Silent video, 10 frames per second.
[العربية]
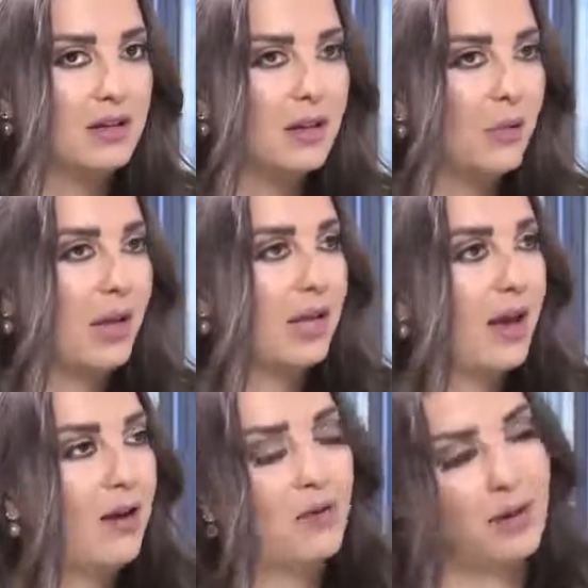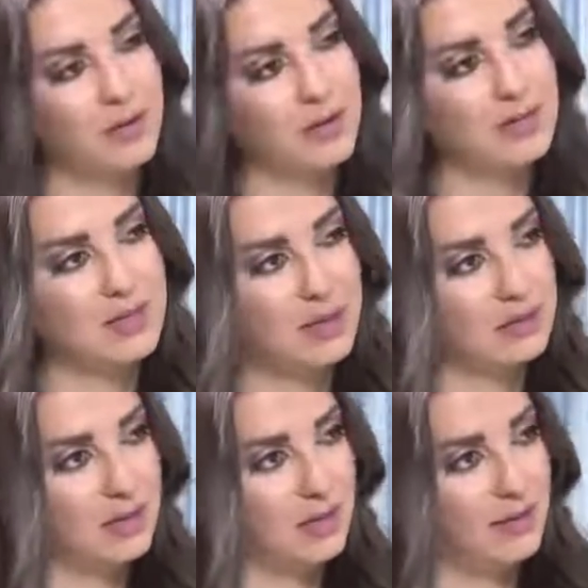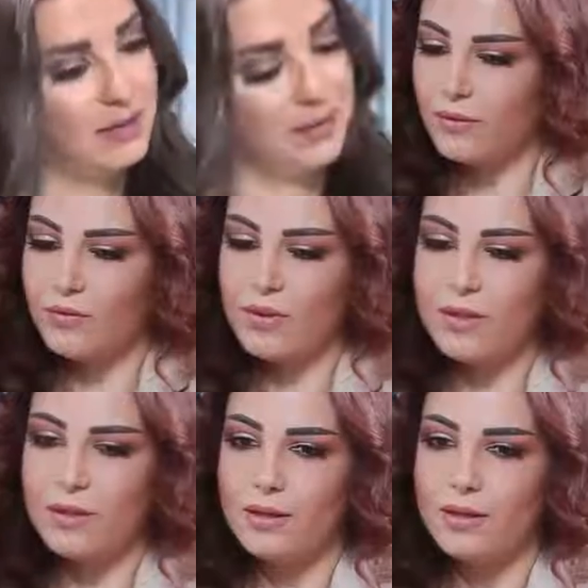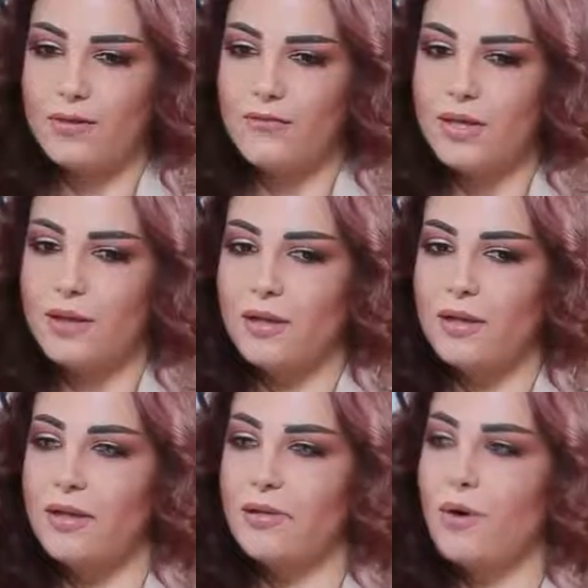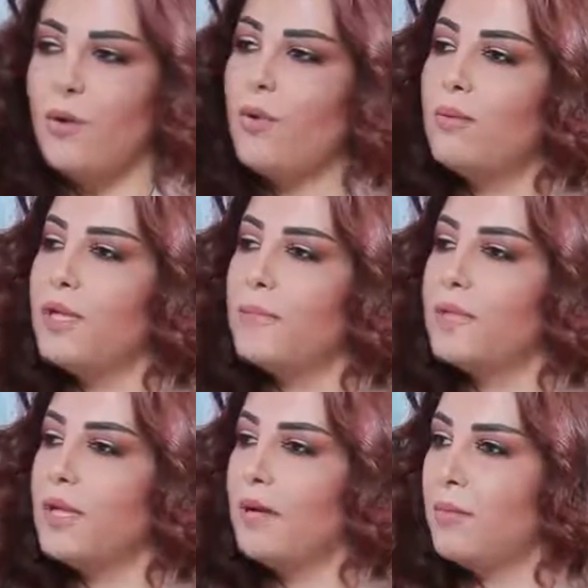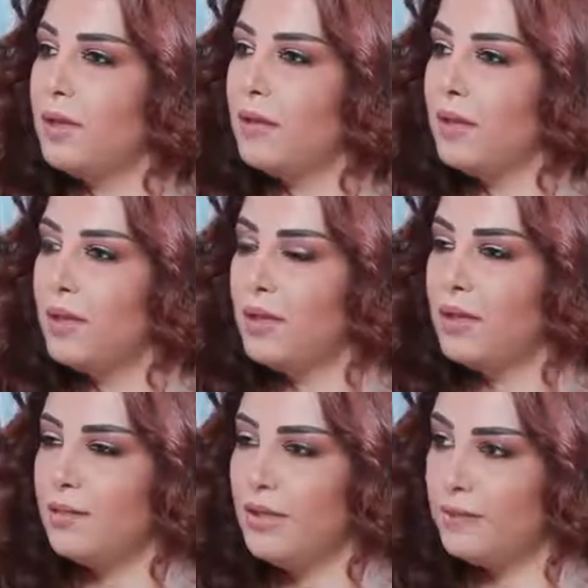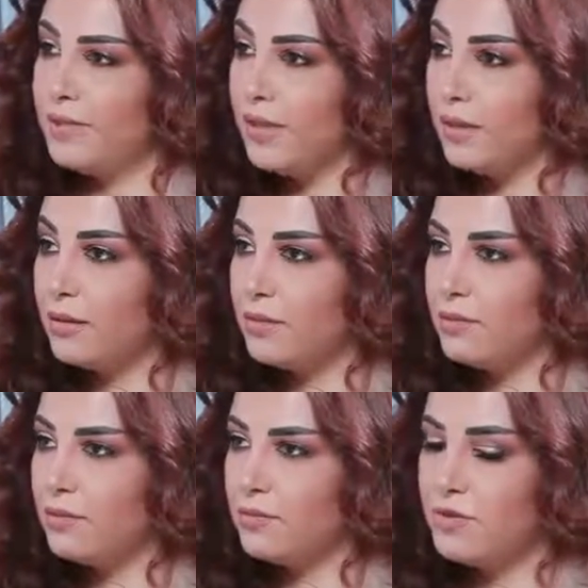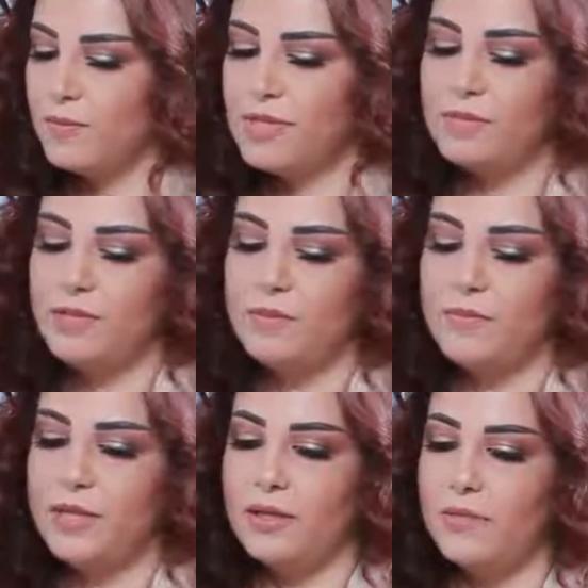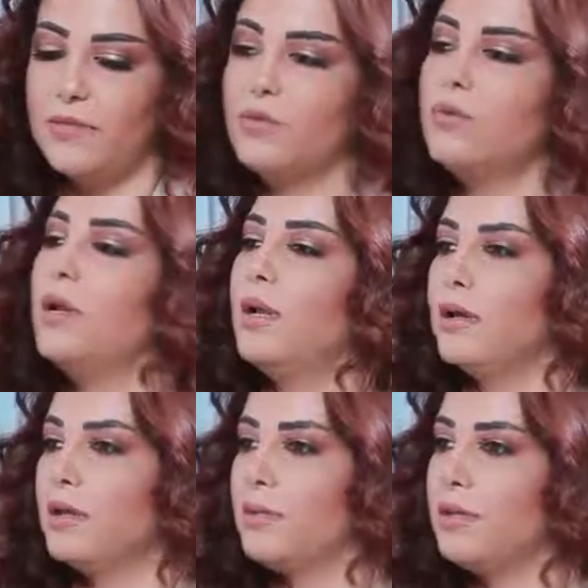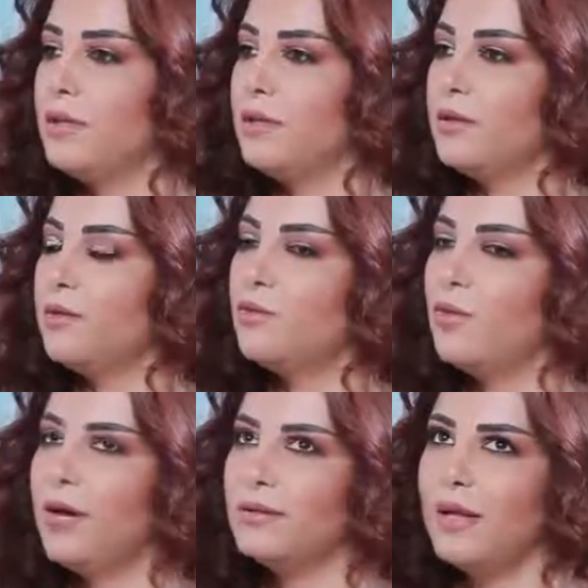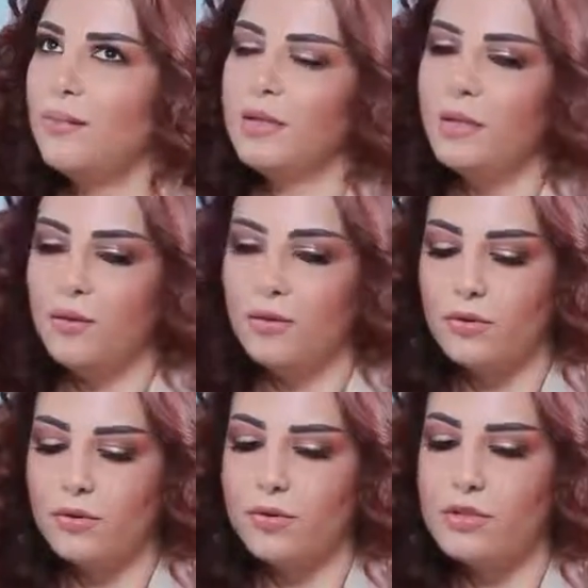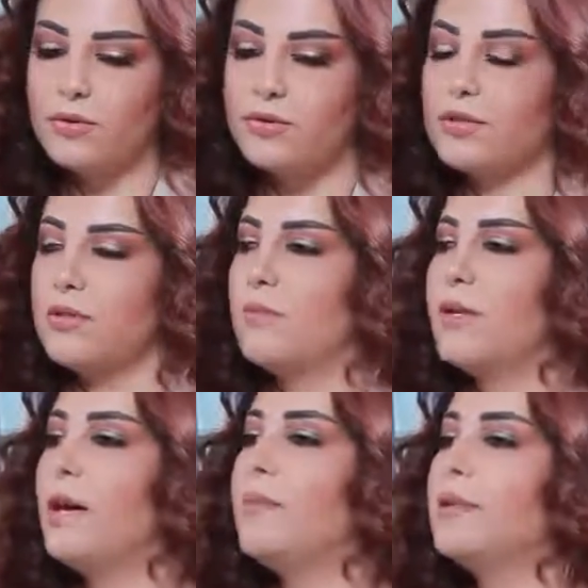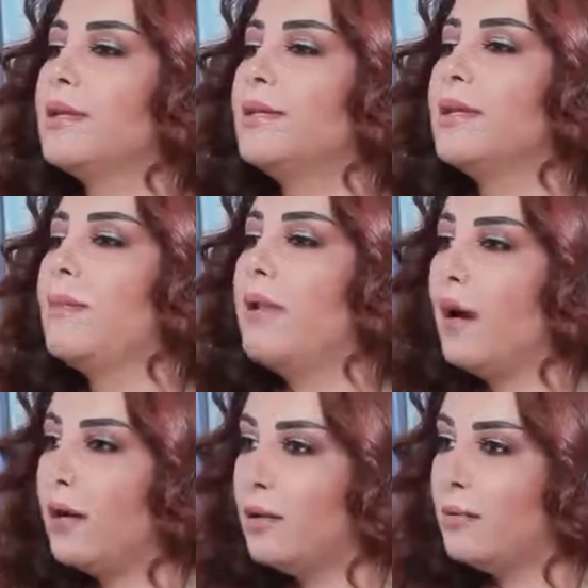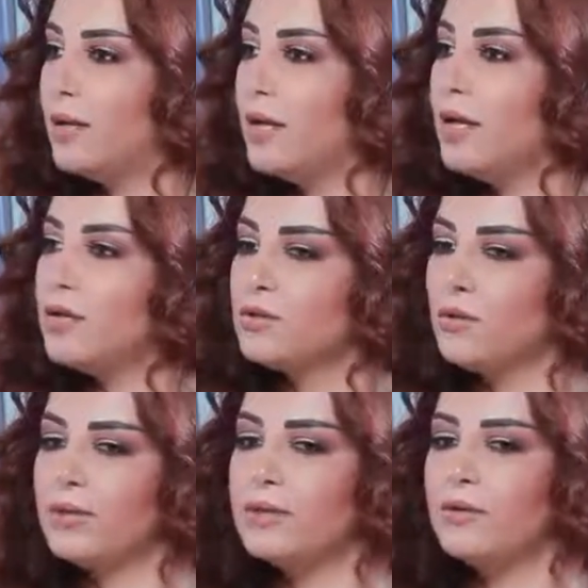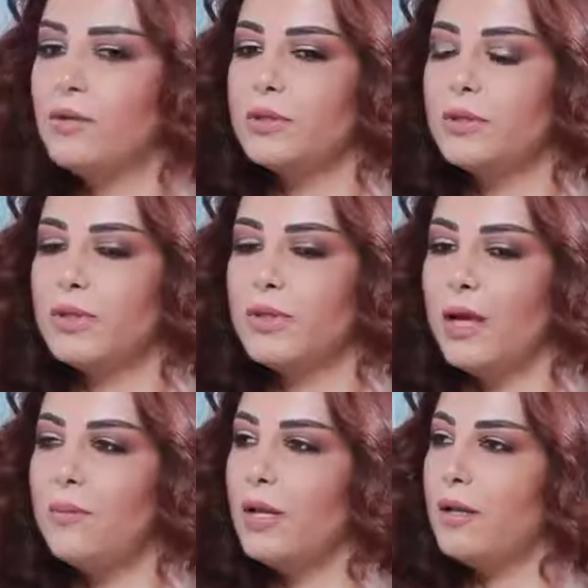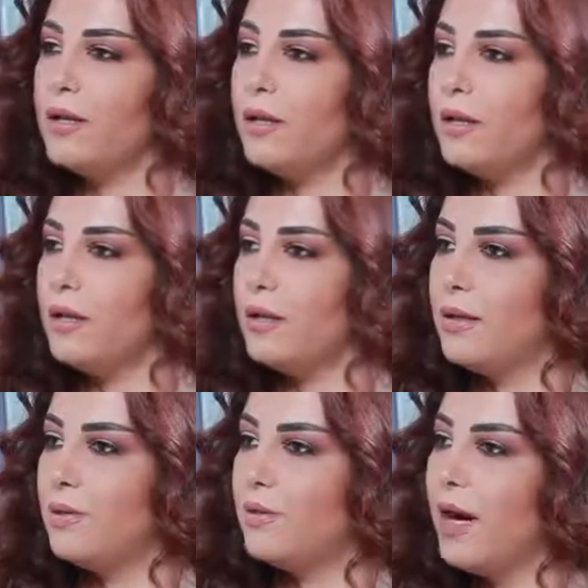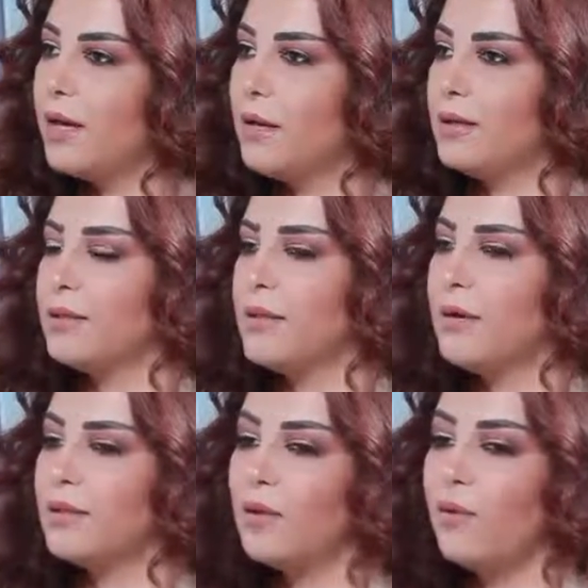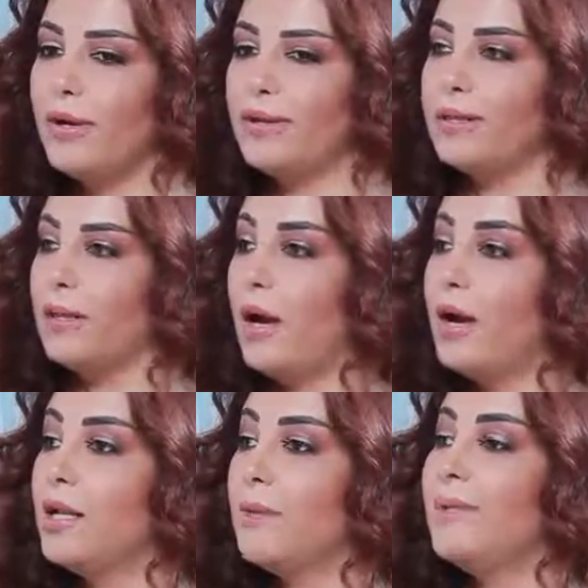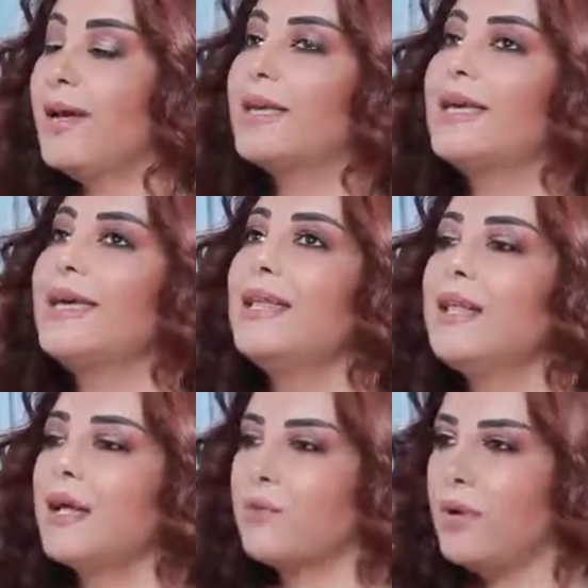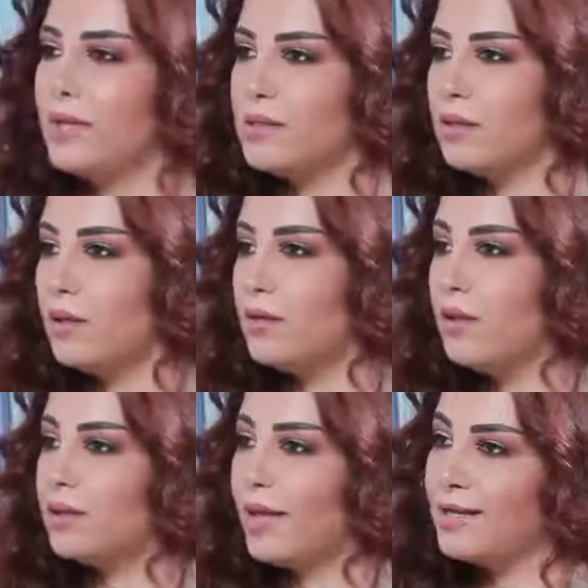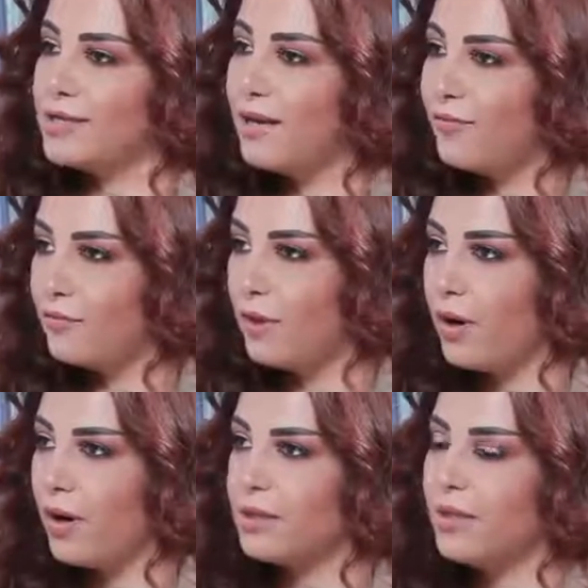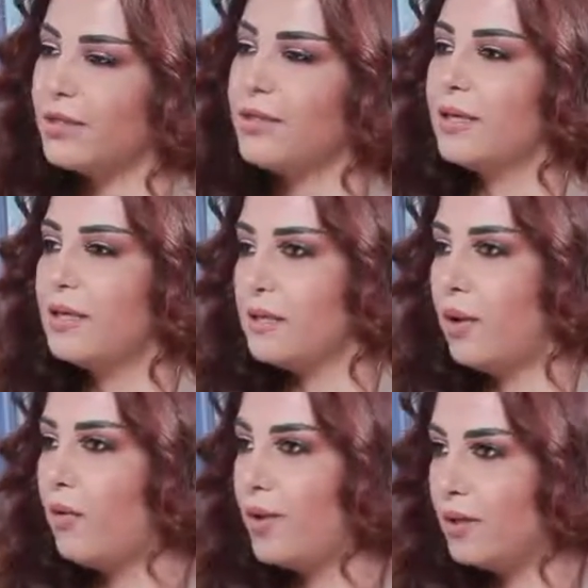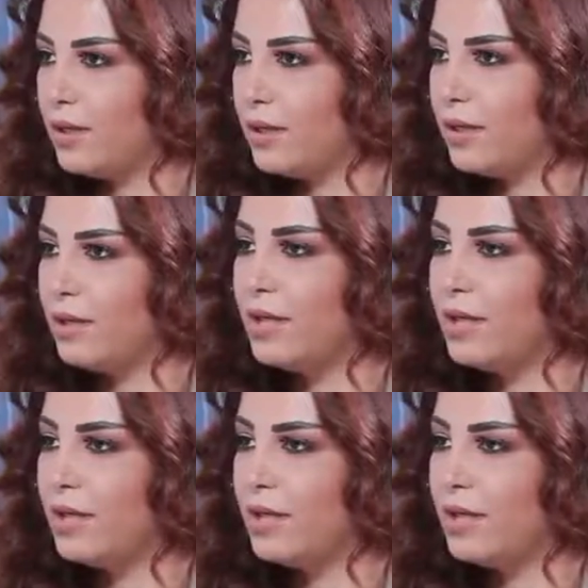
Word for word: توعية حول امراض السرطان صح هو الفكره هي انه اول مره بتنعمل بلبنان مش بس بلبنان بالدول العربيه وحتى عملنا اور اون ريسيرشز ما انعملت حتى بالعالم سو so انه ينعمل آه، معرض لتوعيه العالم لكل انواع السرطان تحت سقف واحد هيدي كانت اول